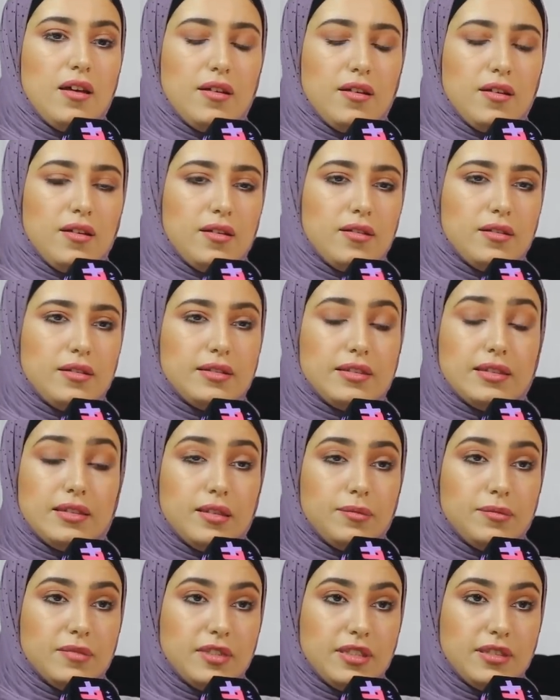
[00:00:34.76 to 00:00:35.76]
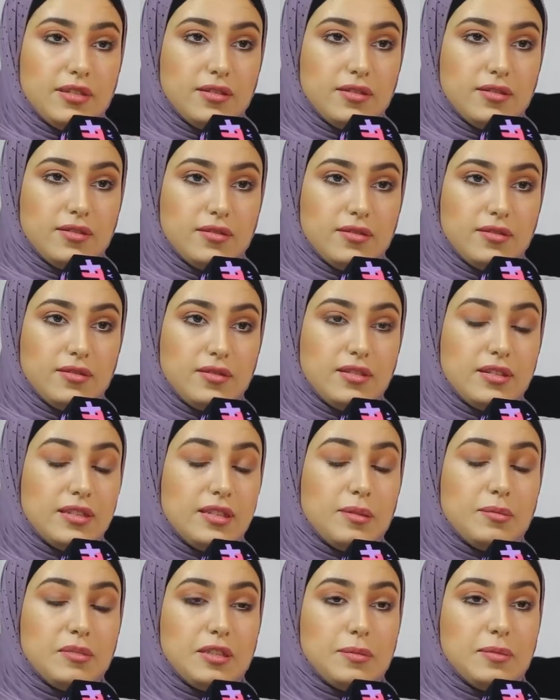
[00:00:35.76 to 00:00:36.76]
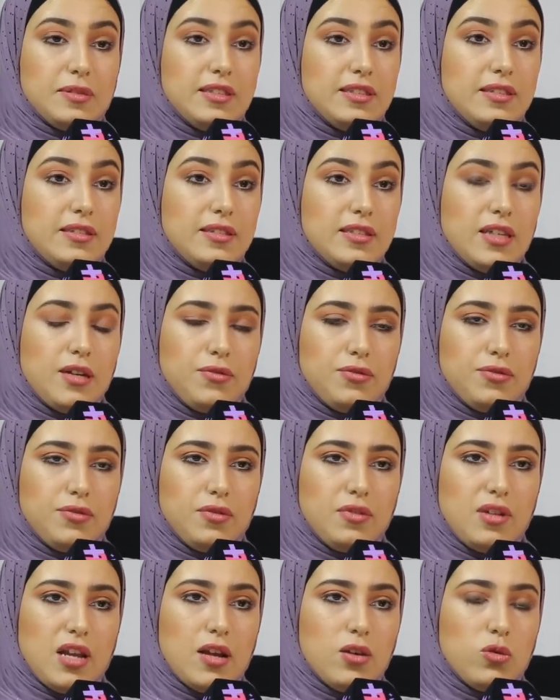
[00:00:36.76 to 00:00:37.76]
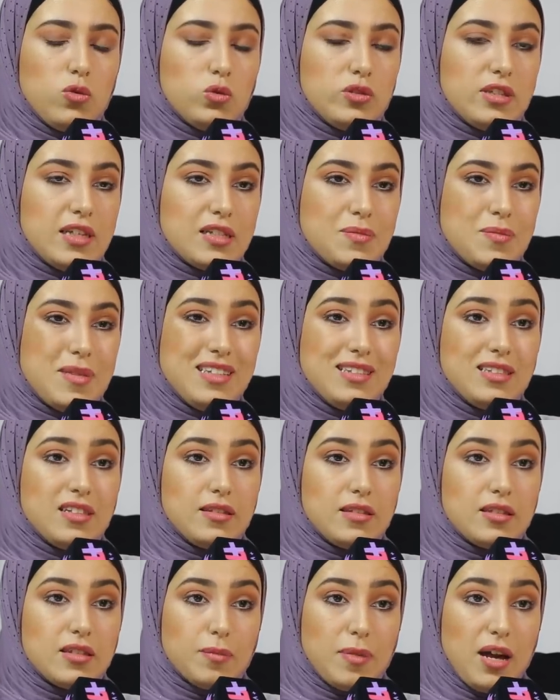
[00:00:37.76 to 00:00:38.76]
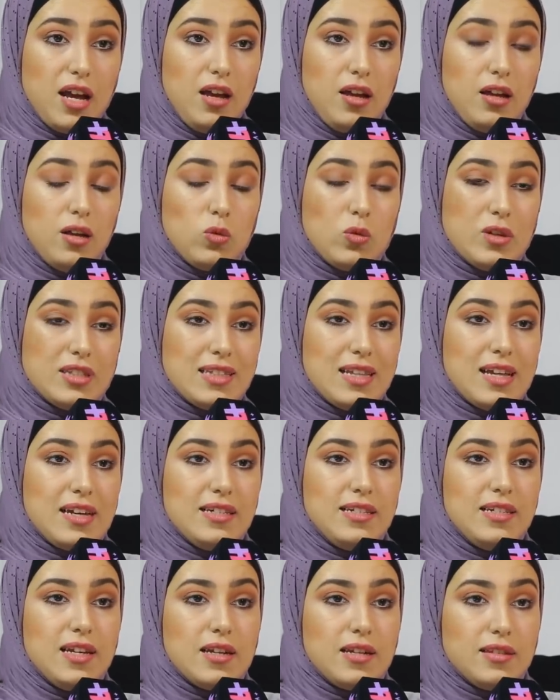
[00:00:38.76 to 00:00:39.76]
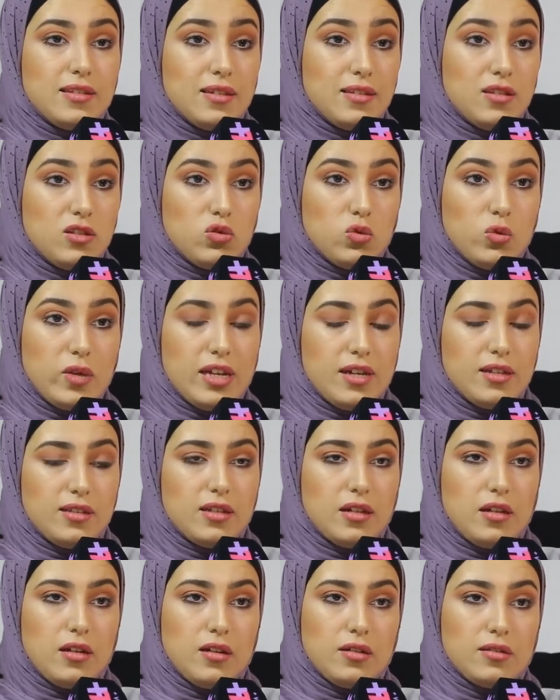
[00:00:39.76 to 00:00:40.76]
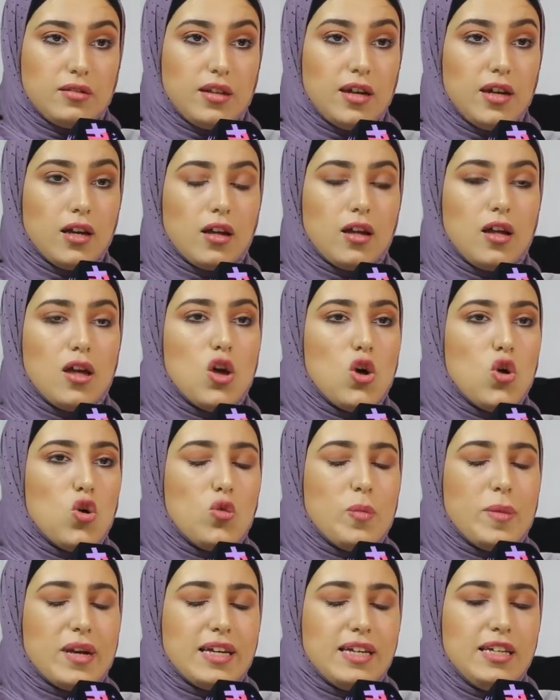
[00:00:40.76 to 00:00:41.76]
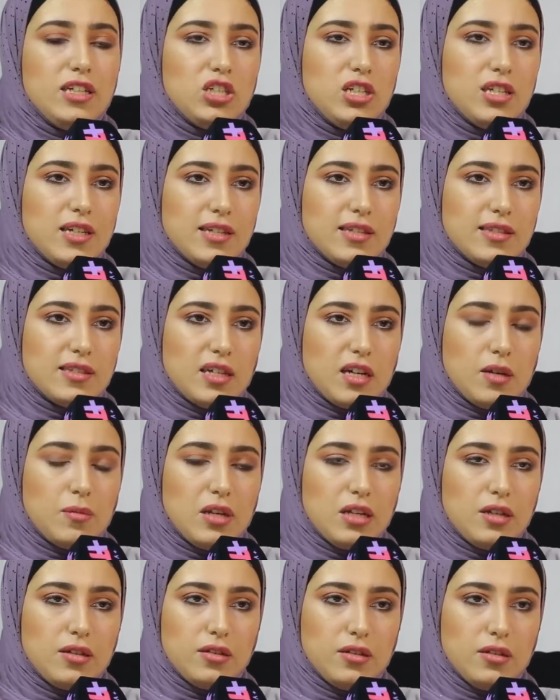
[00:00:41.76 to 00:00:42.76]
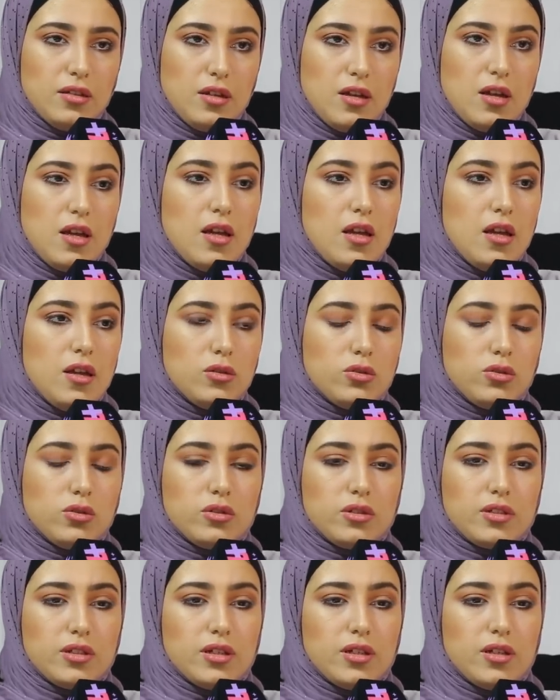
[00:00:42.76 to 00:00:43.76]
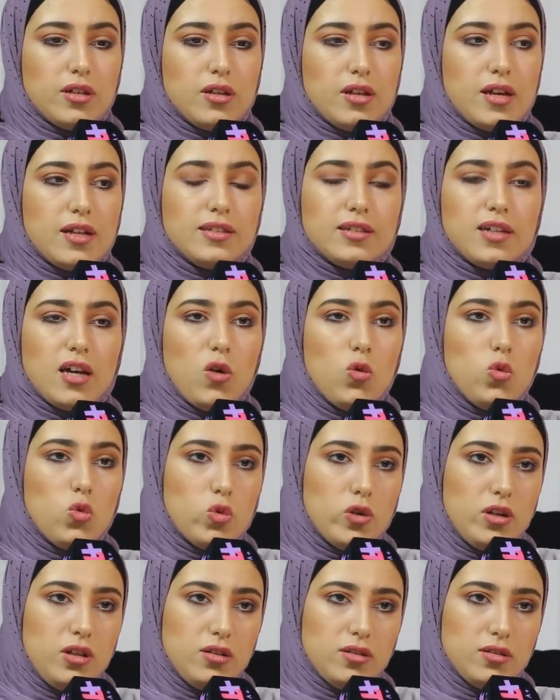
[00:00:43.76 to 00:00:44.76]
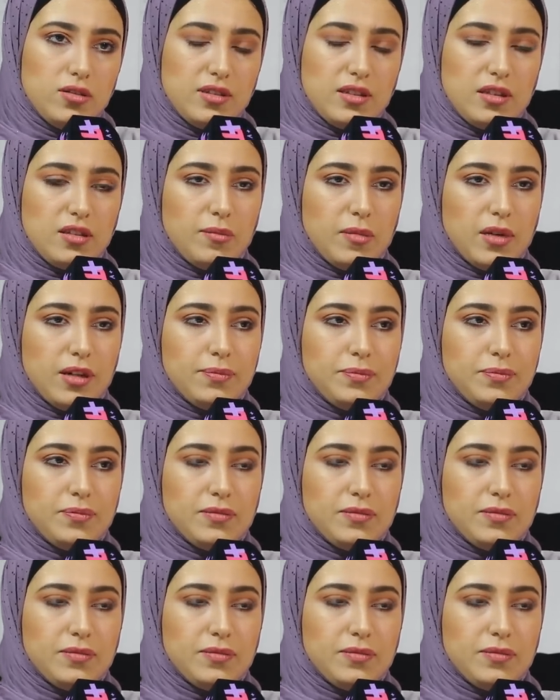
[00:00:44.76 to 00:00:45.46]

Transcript: آه، تصدمت تصدمت بزاف لانه وصلت مع 6 الصباح واصله عيانه 6 سوايع ديال الطريق وما كاينش اللي كيستقبلك دونك هذيك اول صدمه